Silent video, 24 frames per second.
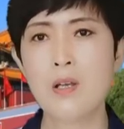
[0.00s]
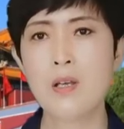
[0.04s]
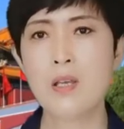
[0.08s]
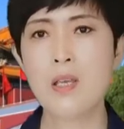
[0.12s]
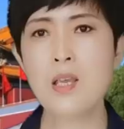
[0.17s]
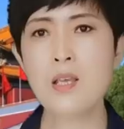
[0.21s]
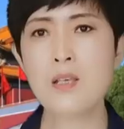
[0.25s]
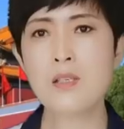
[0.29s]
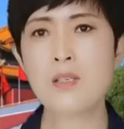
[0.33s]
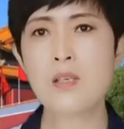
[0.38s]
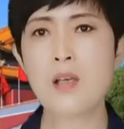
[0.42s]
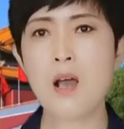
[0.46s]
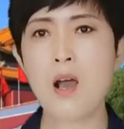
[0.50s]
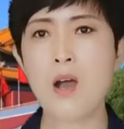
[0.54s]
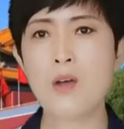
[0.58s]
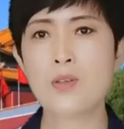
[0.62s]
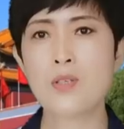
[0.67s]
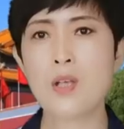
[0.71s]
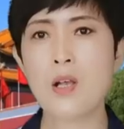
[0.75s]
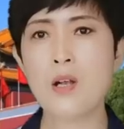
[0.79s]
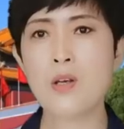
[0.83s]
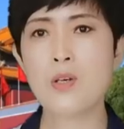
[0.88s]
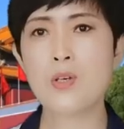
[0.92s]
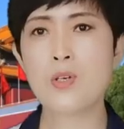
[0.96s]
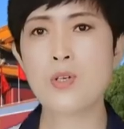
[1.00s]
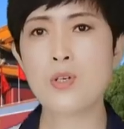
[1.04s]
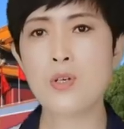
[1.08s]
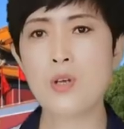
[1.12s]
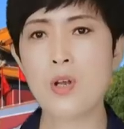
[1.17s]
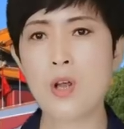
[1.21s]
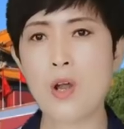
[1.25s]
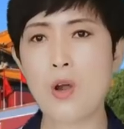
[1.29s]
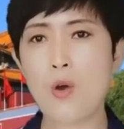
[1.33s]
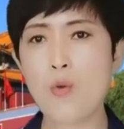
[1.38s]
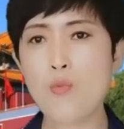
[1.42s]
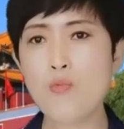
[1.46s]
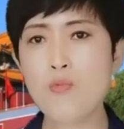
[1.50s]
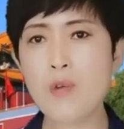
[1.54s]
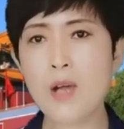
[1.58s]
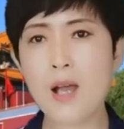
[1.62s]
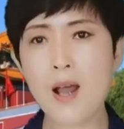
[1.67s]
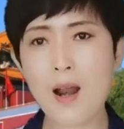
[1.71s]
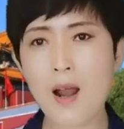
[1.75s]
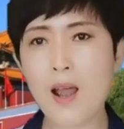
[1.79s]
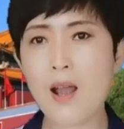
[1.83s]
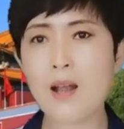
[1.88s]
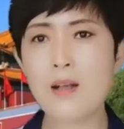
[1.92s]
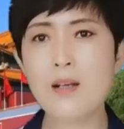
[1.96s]
意思好像是呢乌
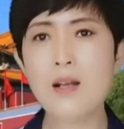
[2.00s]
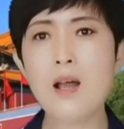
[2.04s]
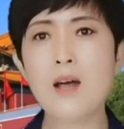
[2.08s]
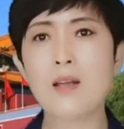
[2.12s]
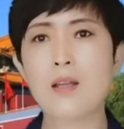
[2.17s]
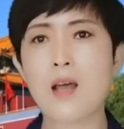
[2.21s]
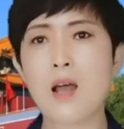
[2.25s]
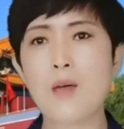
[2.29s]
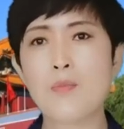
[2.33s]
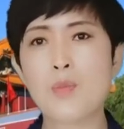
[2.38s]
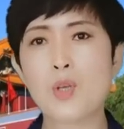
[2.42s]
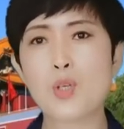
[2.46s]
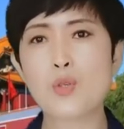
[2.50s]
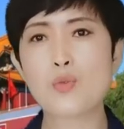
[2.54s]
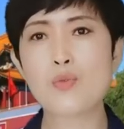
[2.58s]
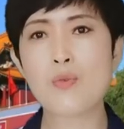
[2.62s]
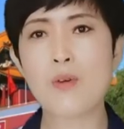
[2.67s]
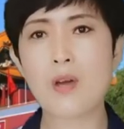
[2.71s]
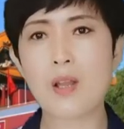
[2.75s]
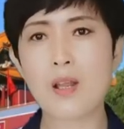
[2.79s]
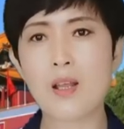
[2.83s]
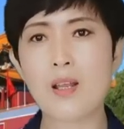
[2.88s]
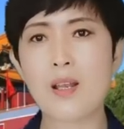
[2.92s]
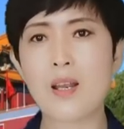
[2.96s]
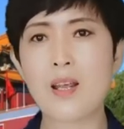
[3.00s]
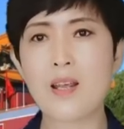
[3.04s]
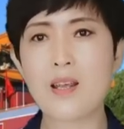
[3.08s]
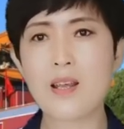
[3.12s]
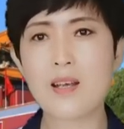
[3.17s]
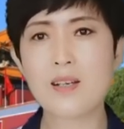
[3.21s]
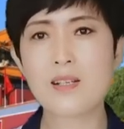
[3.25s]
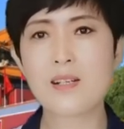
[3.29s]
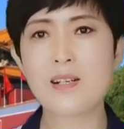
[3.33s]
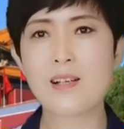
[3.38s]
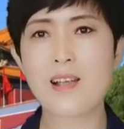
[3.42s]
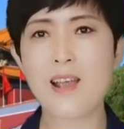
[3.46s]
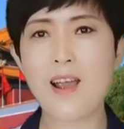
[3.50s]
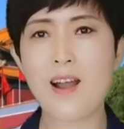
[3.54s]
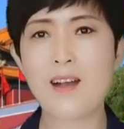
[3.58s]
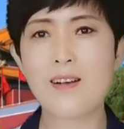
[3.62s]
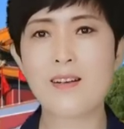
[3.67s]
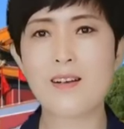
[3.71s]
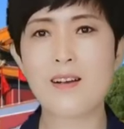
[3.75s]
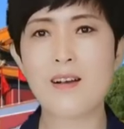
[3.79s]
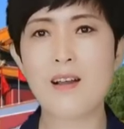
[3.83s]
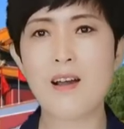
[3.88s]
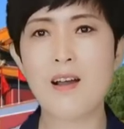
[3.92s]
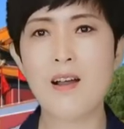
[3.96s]
克兰让他们做的那些实
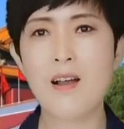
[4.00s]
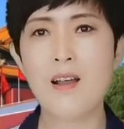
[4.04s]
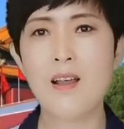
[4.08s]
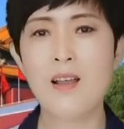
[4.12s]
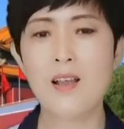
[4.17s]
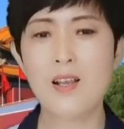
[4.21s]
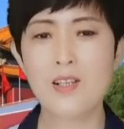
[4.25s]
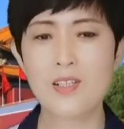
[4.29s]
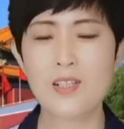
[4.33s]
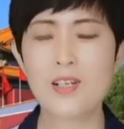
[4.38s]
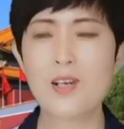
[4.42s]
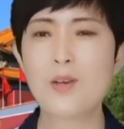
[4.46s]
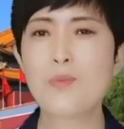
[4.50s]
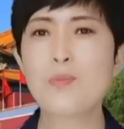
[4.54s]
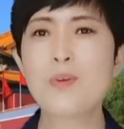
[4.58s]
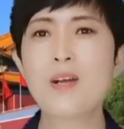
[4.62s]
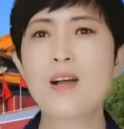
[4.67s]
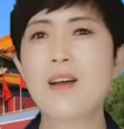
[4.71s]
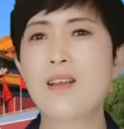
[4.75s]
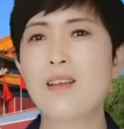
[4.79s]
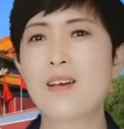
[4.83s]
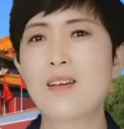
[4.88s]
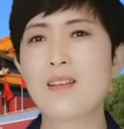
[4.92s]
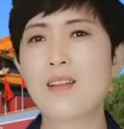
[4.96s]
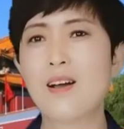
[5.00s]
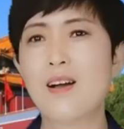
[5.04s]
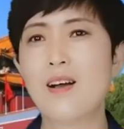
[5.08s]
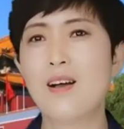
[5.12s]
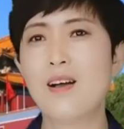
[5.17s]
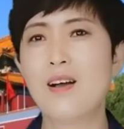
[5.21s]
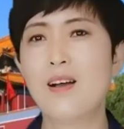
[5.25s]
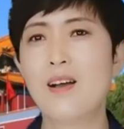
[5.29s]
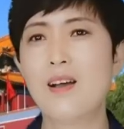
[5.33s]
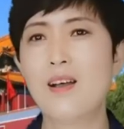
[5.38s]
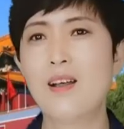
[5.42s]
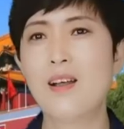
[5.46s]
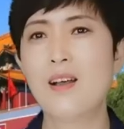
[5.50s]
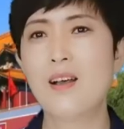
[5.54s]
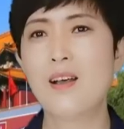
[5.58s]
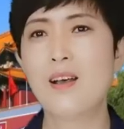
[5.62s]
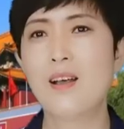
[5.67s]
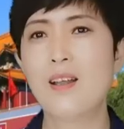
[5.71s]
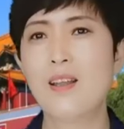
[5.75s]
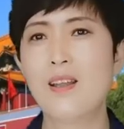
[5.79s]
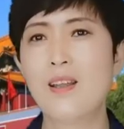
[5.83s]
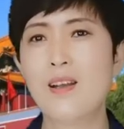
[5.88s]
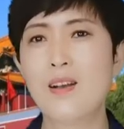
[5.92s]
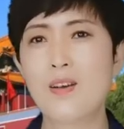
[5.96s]
验似的那是不可能的，
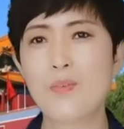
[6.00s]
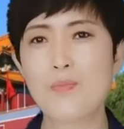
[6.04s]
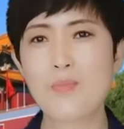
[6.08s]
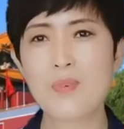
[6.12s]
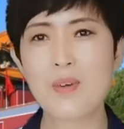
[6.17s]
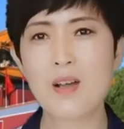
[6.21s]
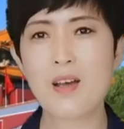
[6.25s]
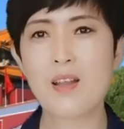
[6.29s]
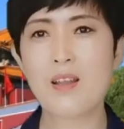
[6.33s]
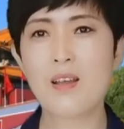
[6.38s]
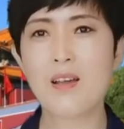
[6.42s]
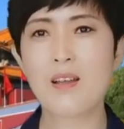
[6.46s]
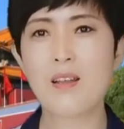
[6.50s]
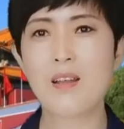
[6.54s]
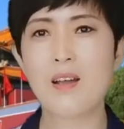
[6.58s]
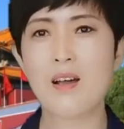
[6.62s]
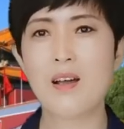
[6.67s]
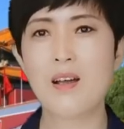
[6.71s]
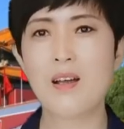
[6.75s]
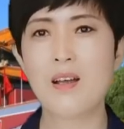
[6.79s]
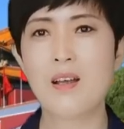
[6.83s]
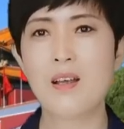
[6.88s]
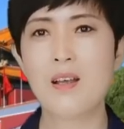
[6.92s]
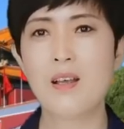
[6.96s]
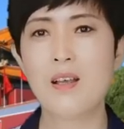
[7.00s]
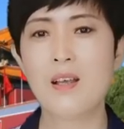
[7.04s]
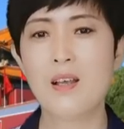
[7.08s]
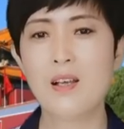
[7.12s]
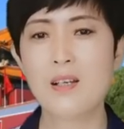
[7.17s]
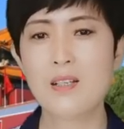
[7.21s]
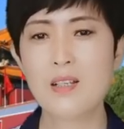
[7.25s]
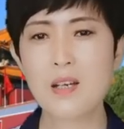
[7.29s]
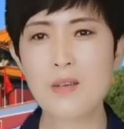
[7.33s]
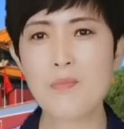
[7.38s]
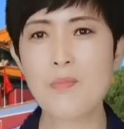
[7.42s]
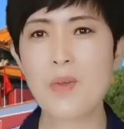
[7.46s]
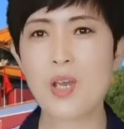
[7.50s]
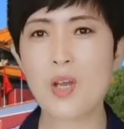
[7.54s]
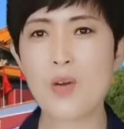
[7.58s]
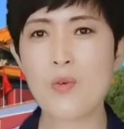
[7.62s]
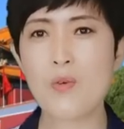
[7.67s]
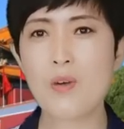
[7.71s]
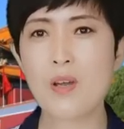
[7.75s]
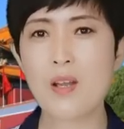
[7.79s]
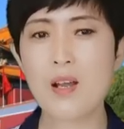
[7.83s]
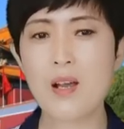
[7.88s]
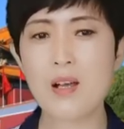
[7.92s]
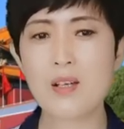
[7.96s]
那是不可能的，这美
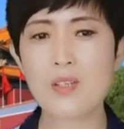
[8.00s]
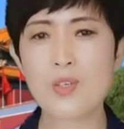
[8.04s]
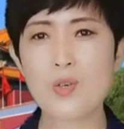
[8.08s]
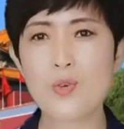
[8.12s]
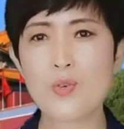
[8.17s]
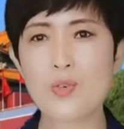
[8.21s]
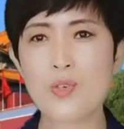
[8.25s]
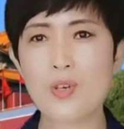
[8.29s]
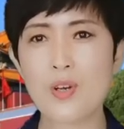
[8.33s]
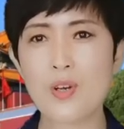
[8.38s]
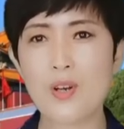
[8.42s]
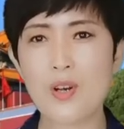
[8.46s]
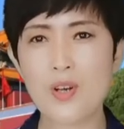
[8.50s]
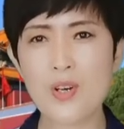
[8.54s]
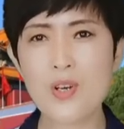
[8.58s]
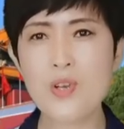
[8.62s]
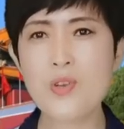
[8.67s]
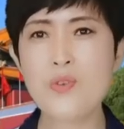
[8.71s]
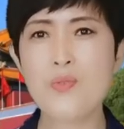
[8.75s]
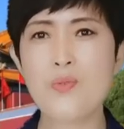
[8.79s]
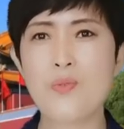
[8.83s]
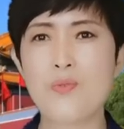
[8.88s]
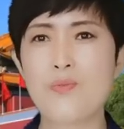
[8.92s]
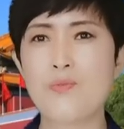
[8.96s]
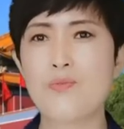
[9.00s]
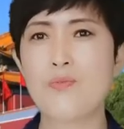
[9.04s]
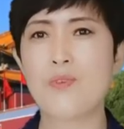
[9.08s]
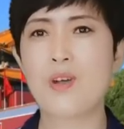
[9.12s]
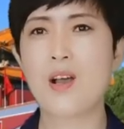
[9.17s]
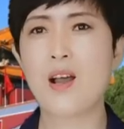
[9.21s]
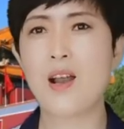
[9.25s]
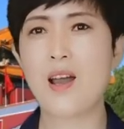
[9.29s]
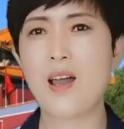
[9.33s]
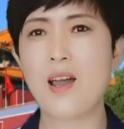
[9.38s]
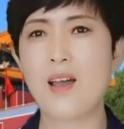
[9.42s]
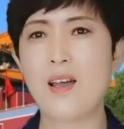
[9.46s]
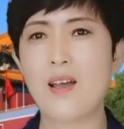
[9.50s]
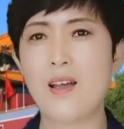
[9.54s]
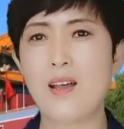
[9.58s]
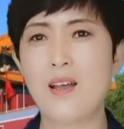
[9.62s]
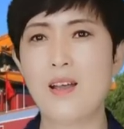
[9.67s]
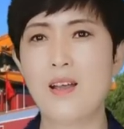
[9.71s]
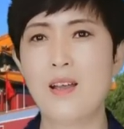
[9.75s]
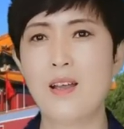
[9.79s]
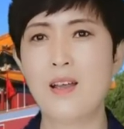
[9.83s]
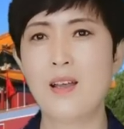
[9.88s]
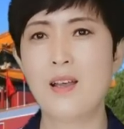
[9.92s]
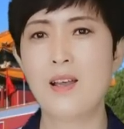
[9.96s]
国呢就是利用乌克兰。
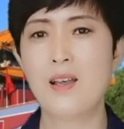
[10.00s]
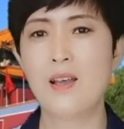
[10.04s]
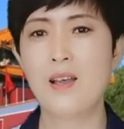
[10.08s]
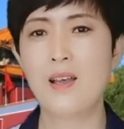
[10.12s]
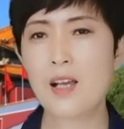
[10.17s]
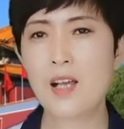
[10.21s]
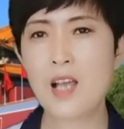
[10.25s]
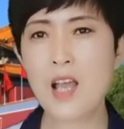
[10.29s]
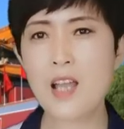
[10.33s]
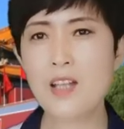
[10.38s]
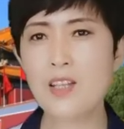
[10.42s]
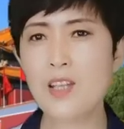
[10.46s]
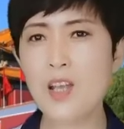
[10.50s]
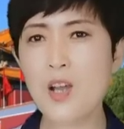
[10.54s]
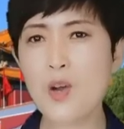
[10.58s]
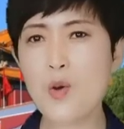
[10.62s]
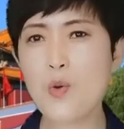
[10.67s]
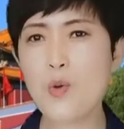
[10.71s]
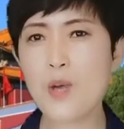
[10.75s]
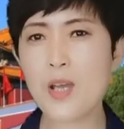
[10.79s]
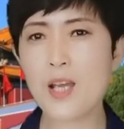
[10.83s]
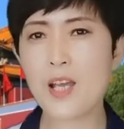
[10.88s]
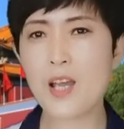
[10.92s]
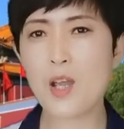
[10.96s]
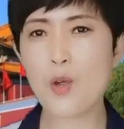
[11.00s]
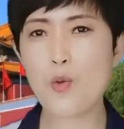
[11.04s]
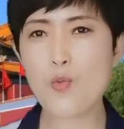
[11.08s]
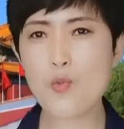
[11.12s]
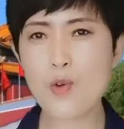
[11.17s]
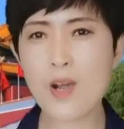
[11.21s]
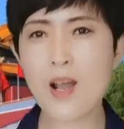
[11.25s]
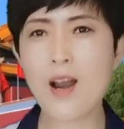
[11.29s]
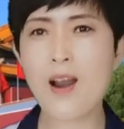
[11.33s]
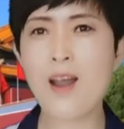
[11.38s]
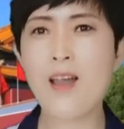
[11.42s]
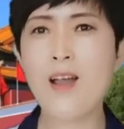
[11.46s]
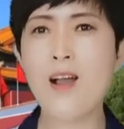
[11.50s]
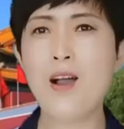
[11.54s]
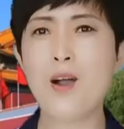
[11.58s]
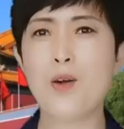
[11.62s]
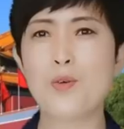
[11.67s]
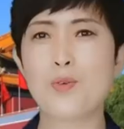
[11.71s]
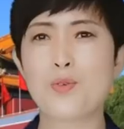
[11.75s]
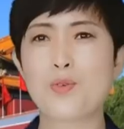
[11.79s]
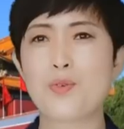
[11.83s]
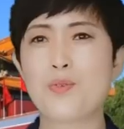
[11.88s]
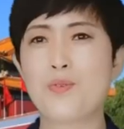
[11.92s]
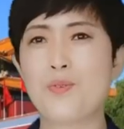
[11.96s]
肯定会给乌克兰
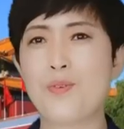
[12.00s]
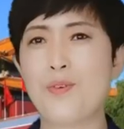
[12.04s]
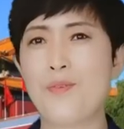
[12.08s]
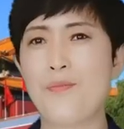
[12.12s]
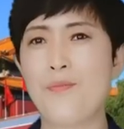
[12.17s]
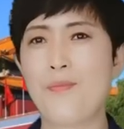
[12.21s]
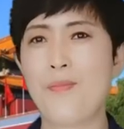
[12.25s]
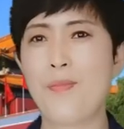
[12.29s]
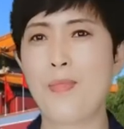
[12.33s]
好处，